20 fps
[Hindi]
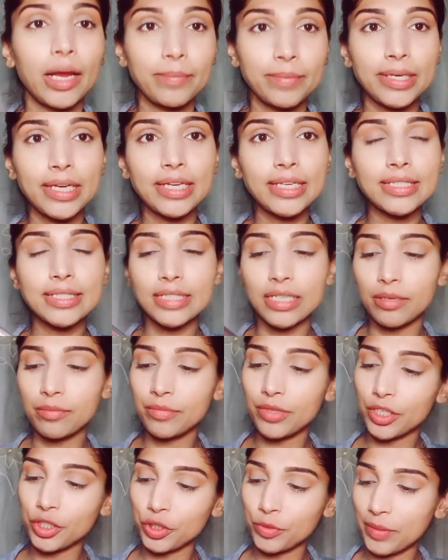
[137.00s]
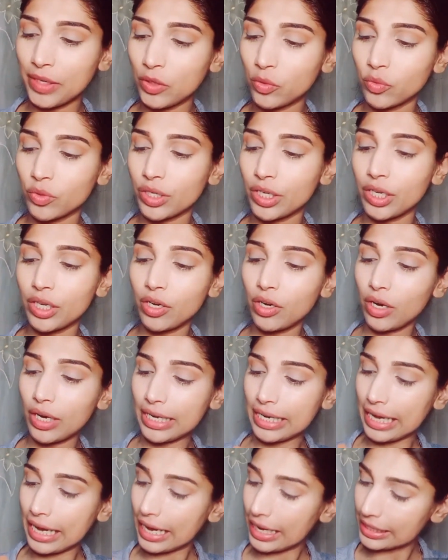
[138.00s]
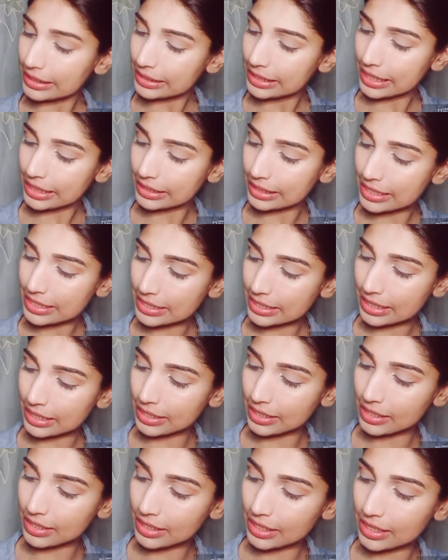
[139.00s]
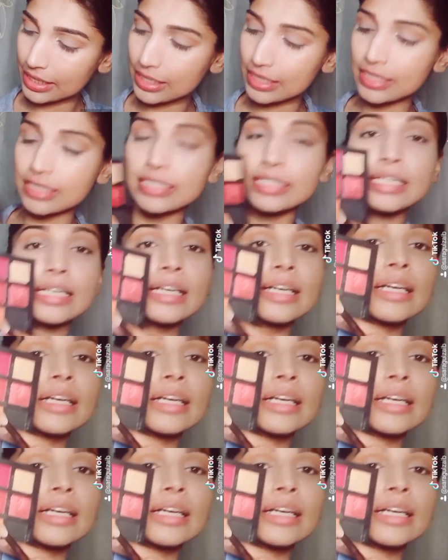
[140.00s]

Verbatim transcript: अब यही सेम ब्रश मैं लूंगी एंड आई टेक दिस कलर इज